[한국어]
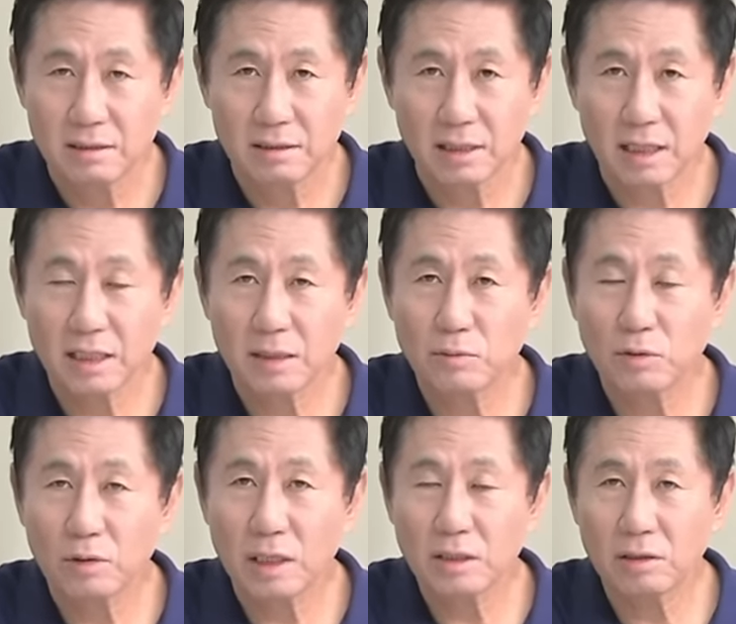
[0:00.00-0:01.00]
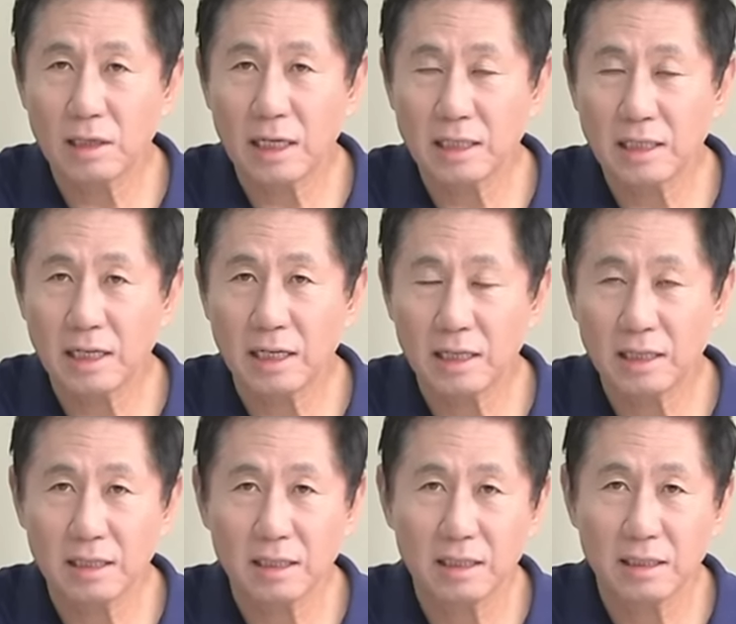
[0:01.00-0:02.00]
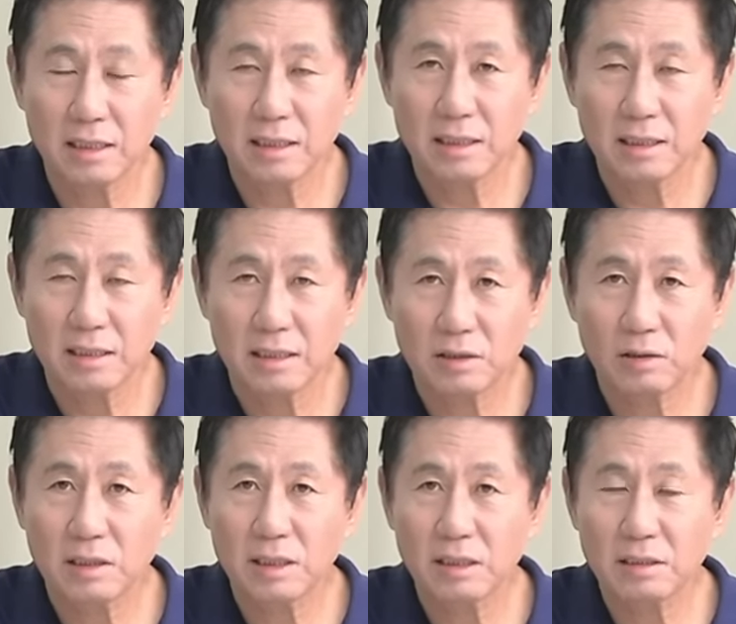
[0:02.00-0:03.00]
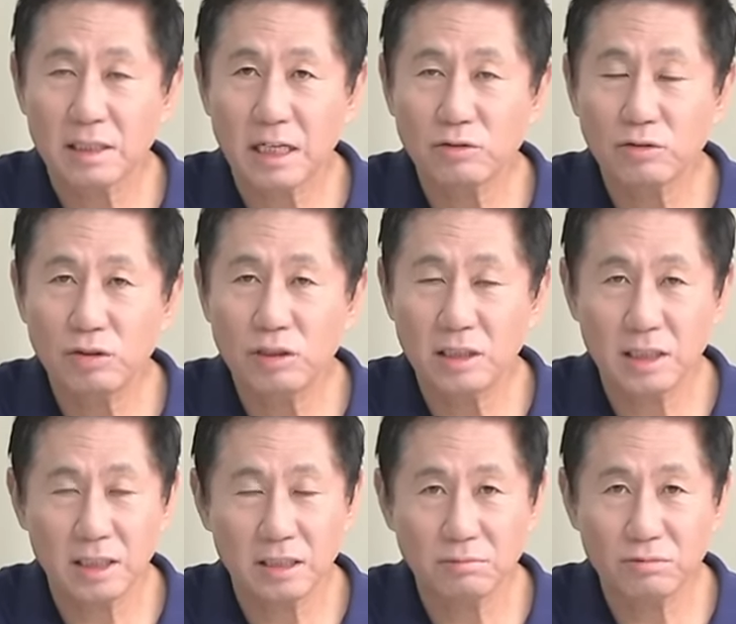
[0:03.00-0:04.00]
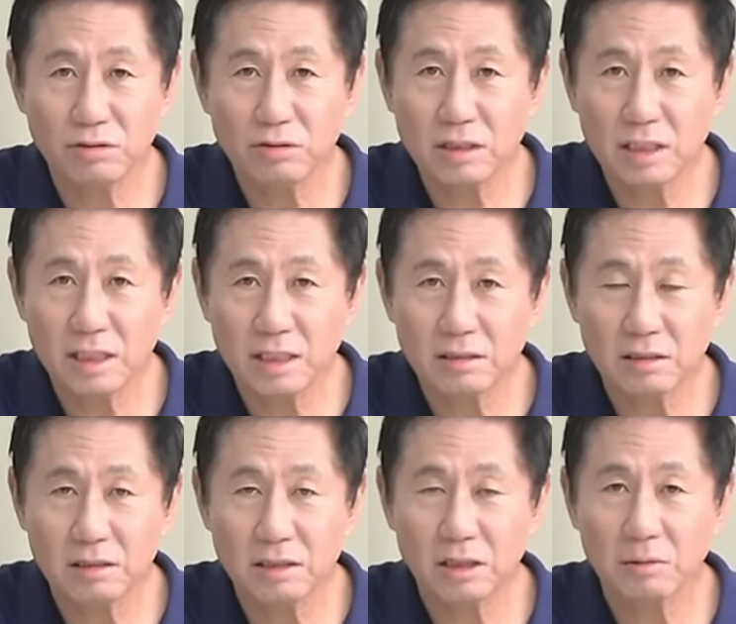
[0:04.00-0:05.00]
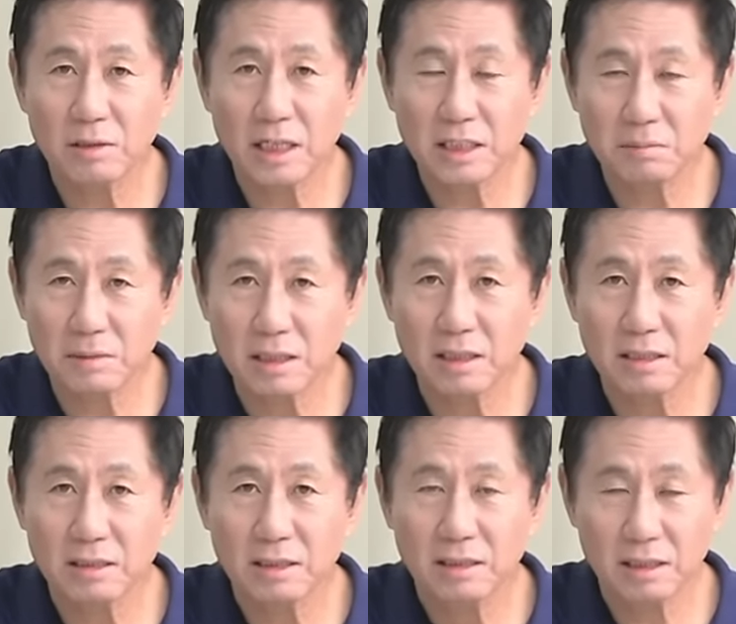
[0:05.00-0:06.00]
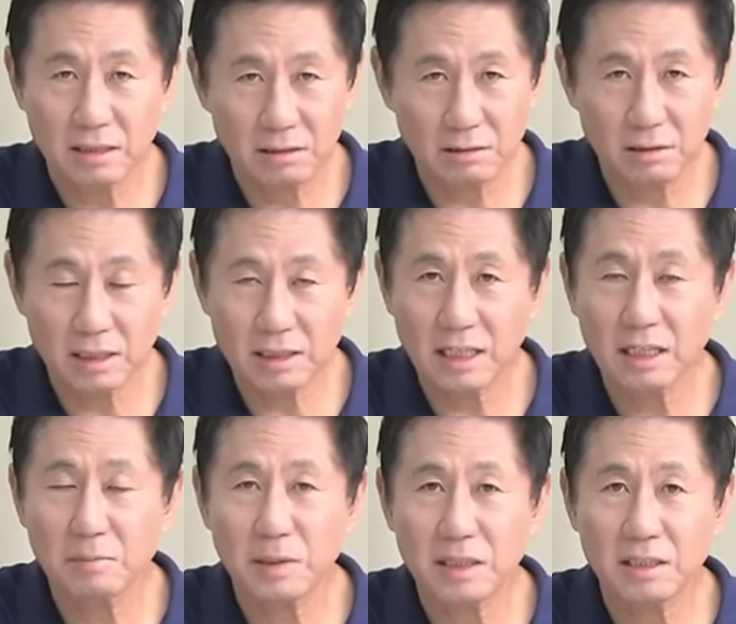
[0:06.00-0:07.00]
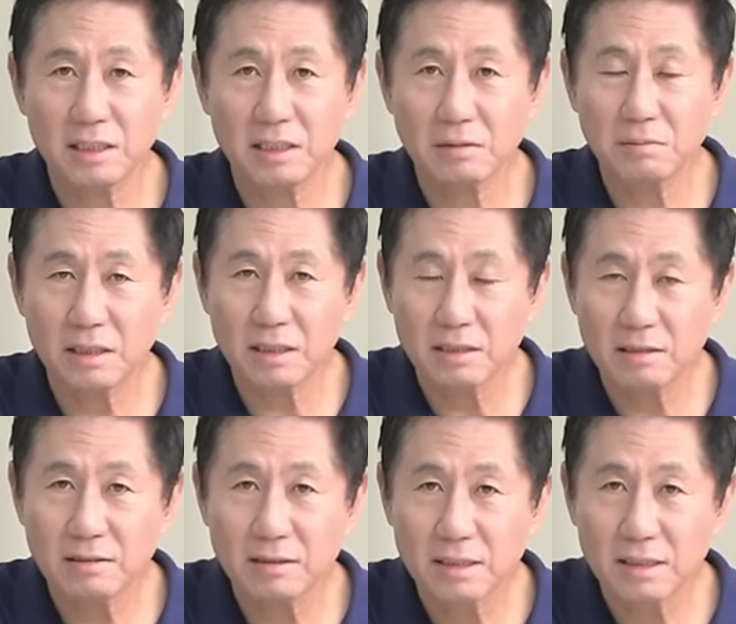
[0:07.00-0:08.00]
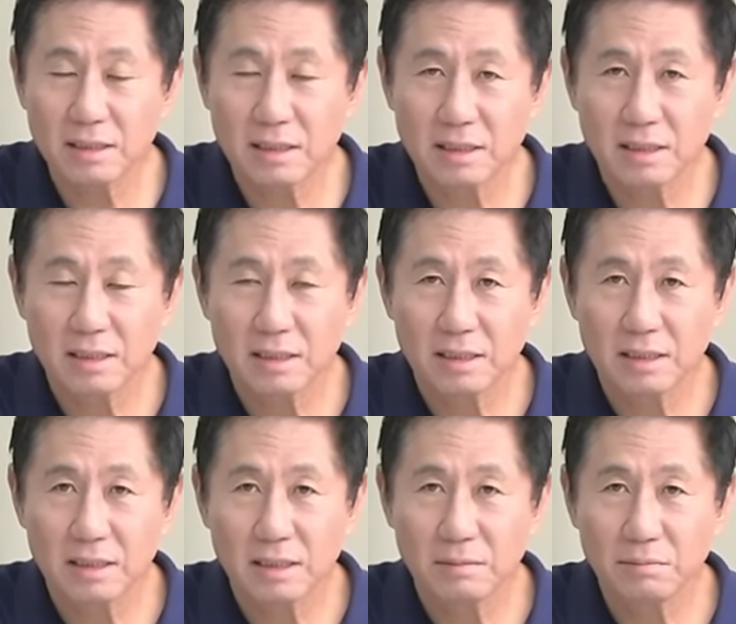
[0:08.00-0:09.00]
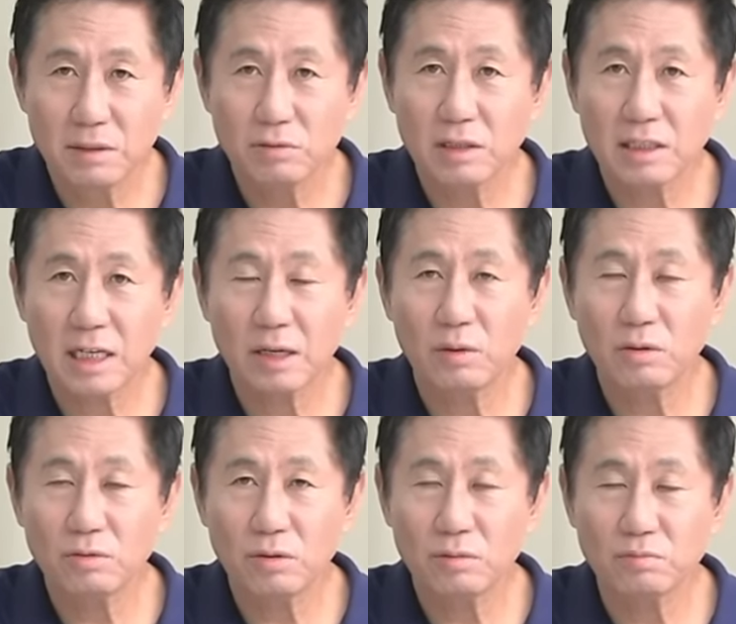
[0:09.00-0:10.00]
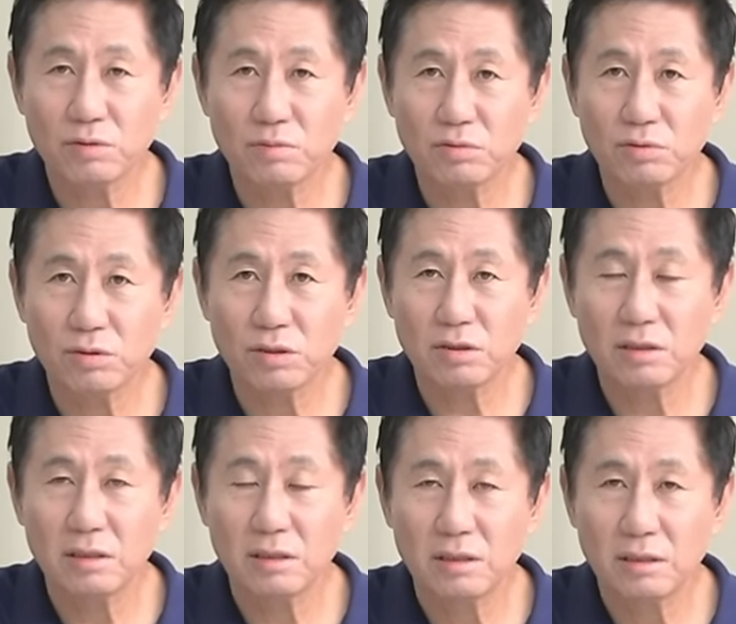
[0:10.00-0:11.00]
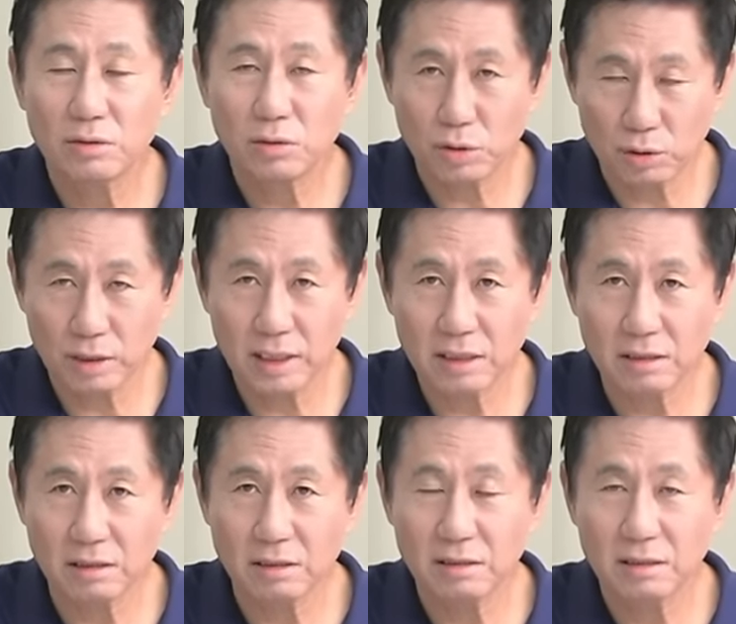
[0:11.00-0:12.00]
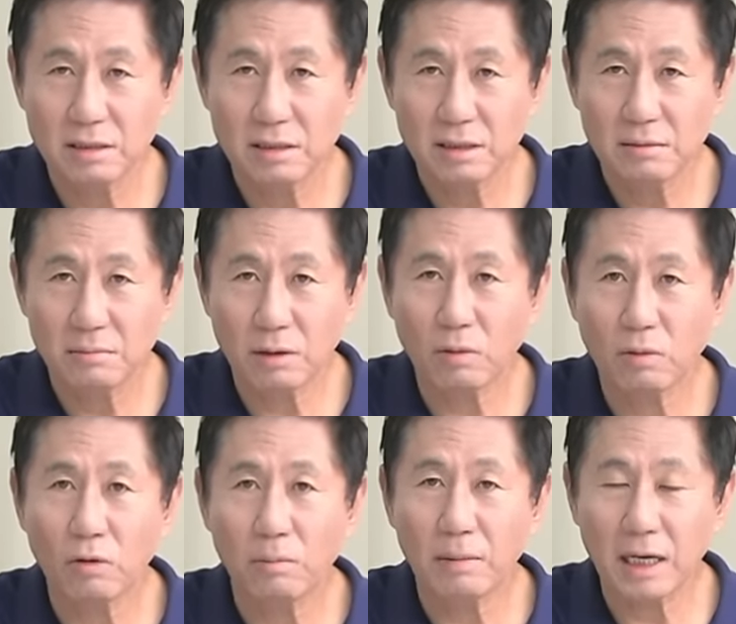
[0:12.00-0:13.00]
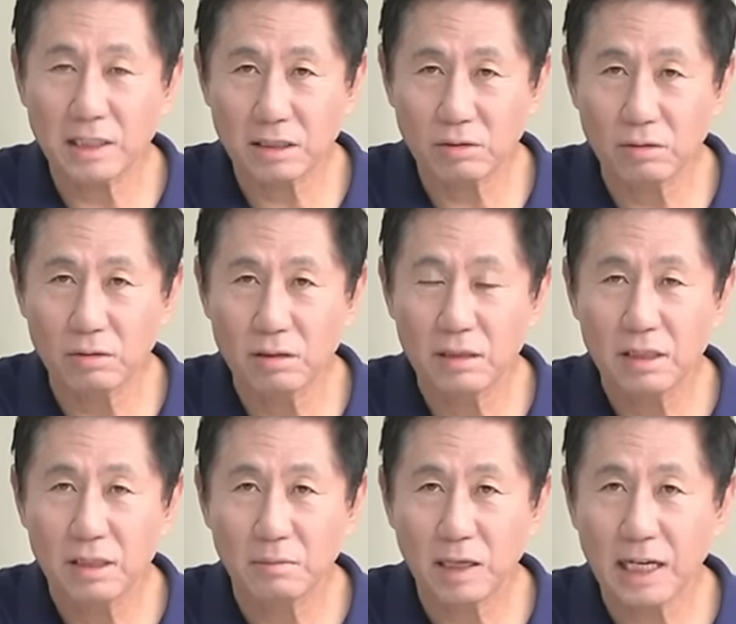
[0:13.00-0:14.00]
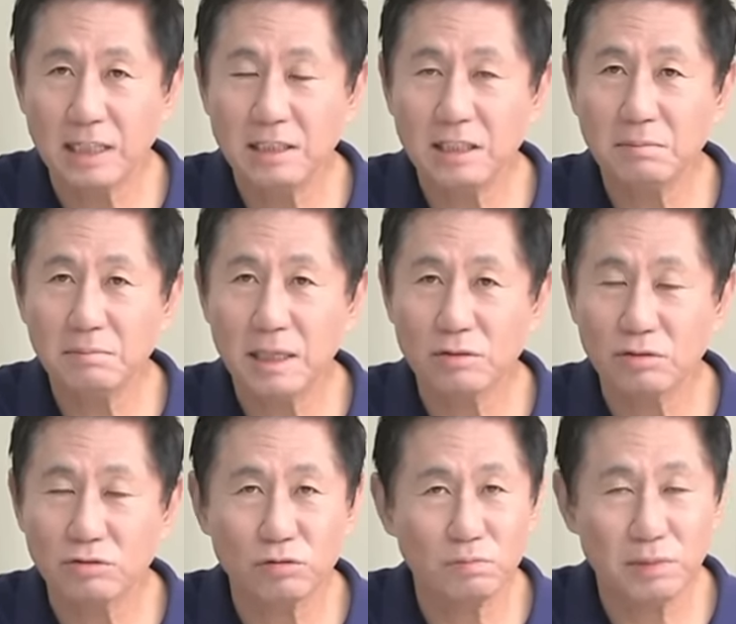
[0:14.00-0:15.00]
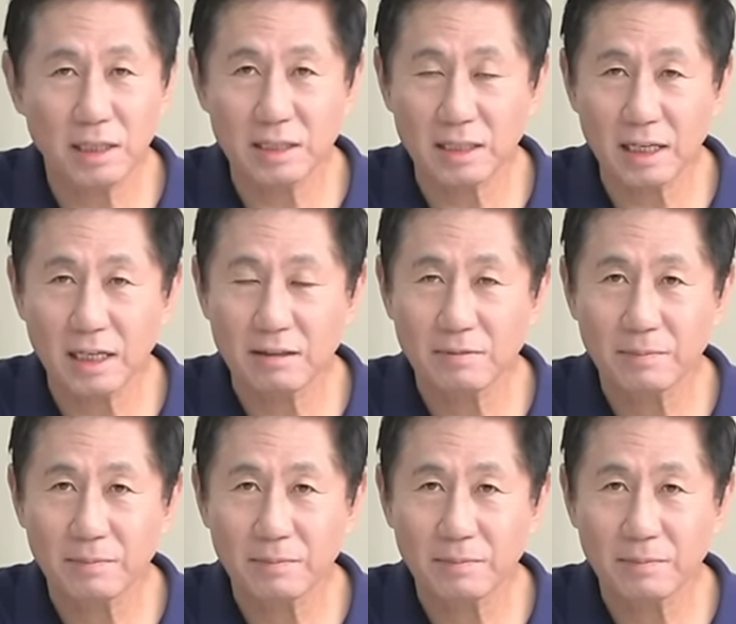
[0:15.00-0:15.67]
한남동 관저가 아니라 청와대에 있는 상춘제에서 무슨 일이 있었는지 여러분 아십니까? 김건희가 생일 파티를 했습니다. 미국의 상원의원 부부를 초청해서 먹고 마시고 뭐 한식 메뉴를 준비했다가